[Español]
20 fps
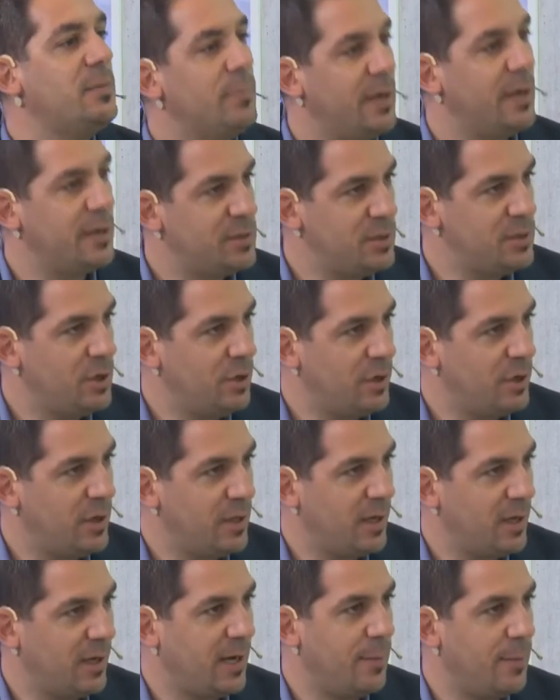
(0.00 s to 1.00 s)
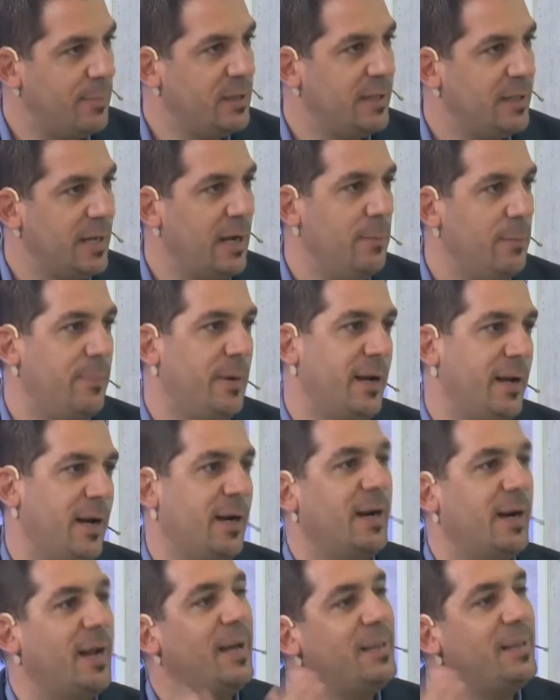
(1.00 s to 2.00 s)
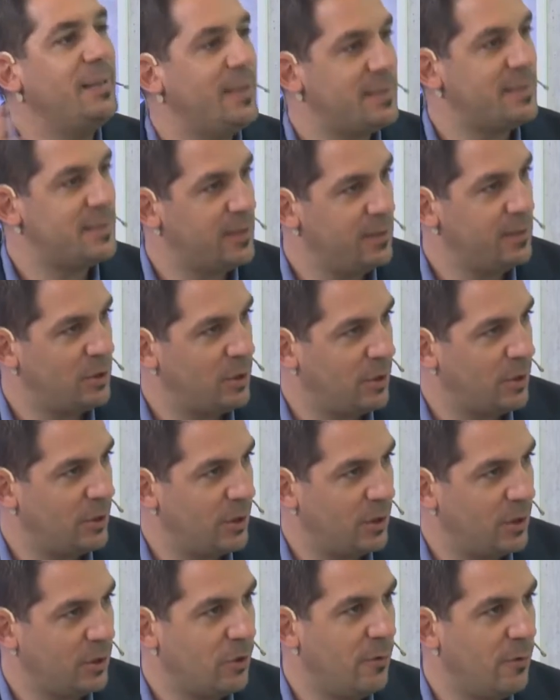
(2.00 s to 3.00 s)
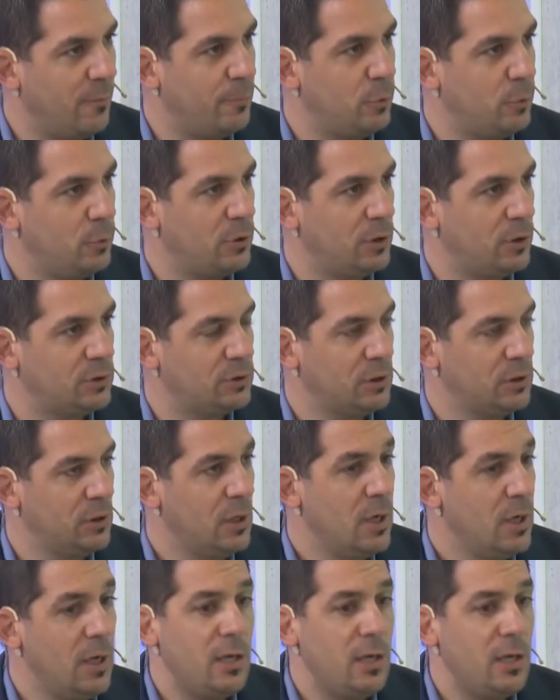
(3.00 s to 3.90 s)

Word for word: inversiones de capital para grandes centros de cómputos